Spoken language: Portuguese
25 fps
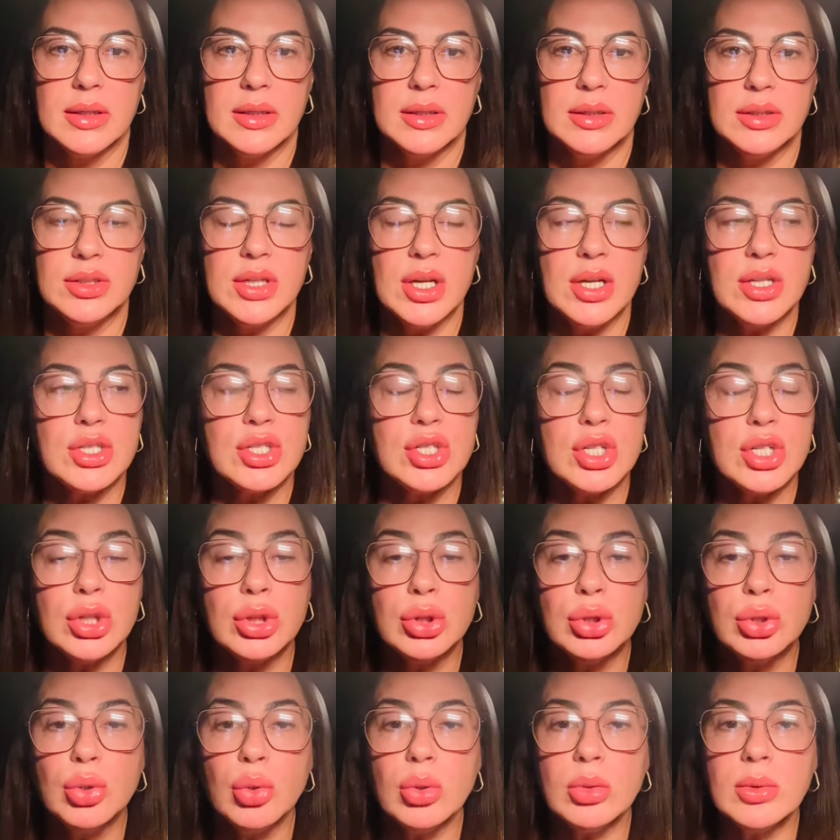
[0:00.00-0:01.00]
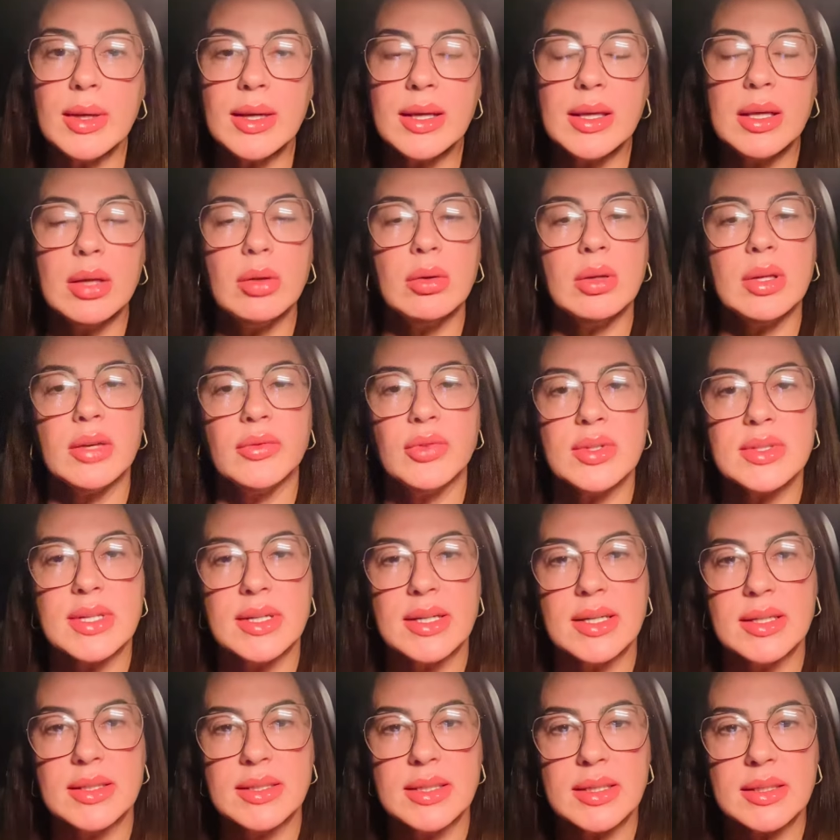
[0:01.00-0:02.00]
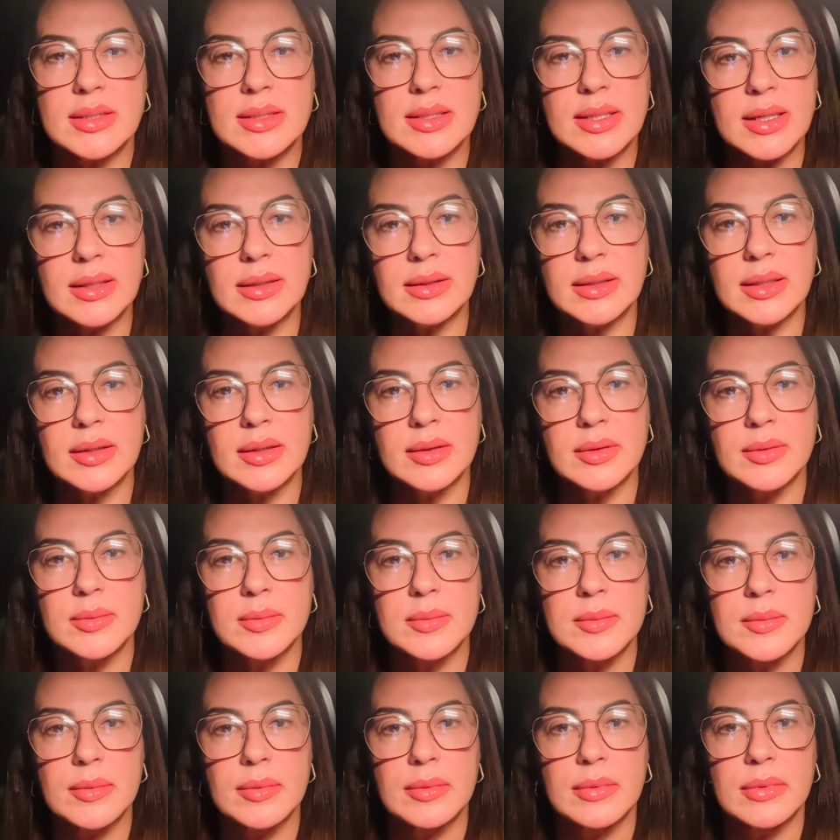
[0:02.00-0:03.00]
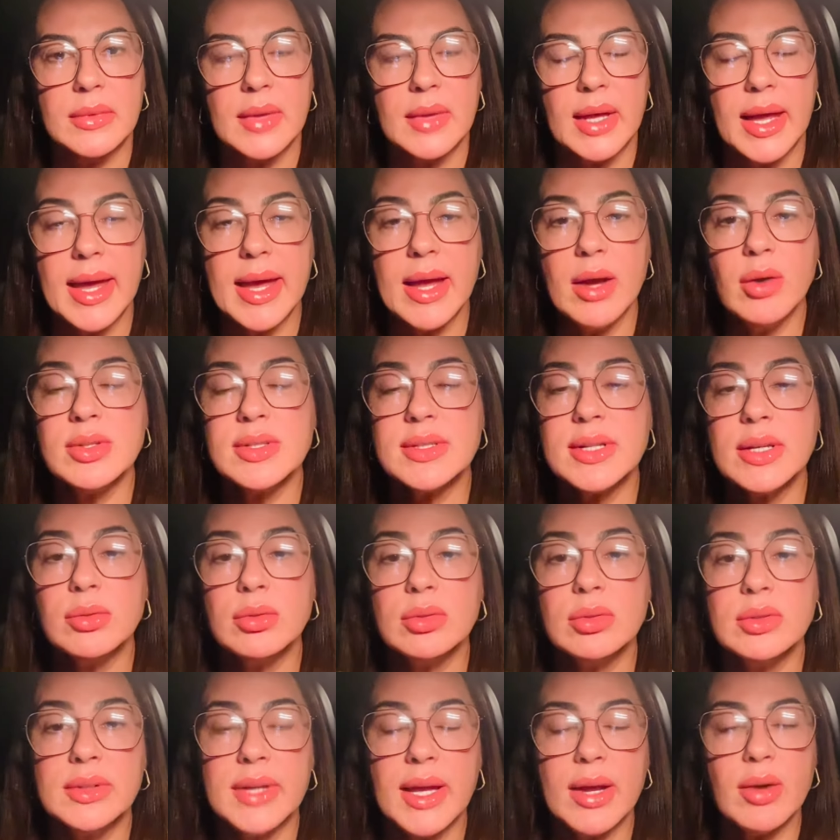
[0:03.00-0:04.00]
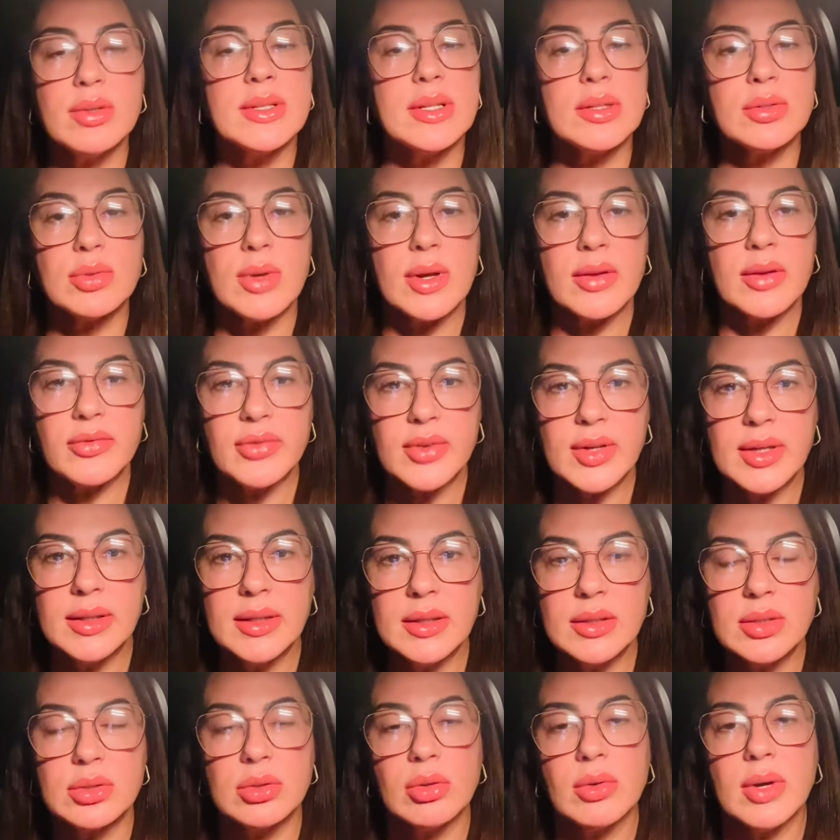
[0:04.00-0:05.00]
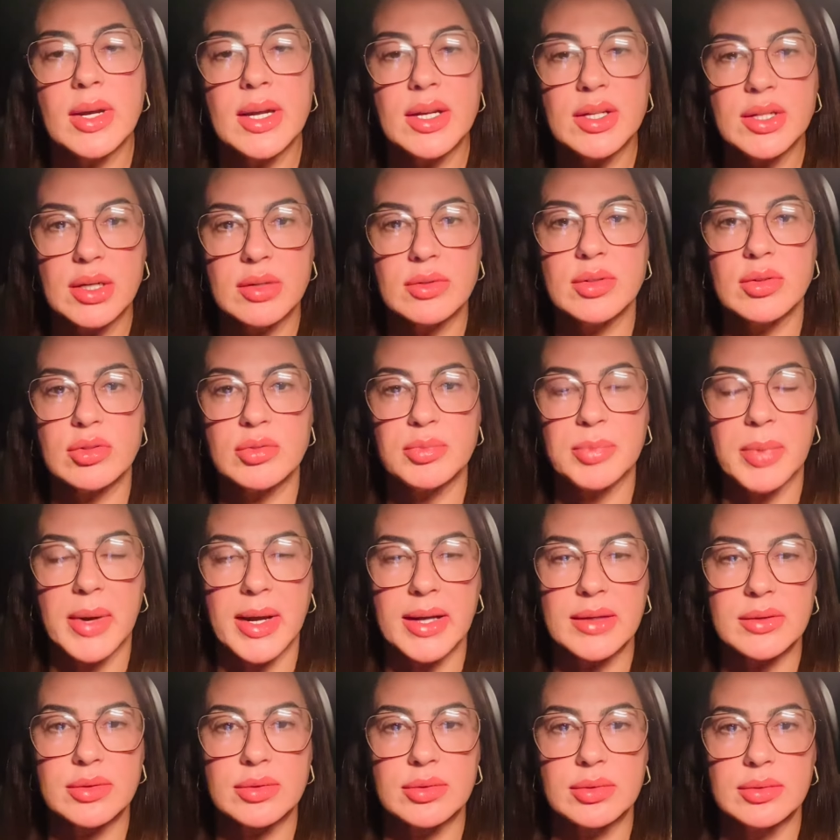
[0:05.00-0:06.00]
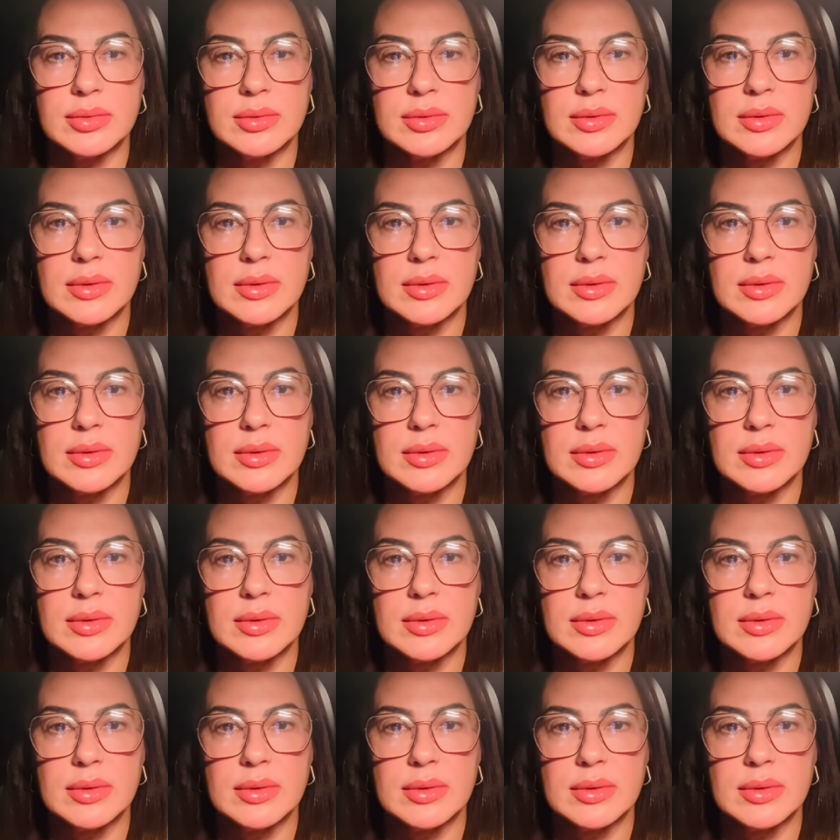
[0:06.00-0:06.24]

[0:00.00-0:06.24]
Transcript: diante de tudo aquilo que você necessita, eu, sendo Deus na sua vida, estou regendo seus passos.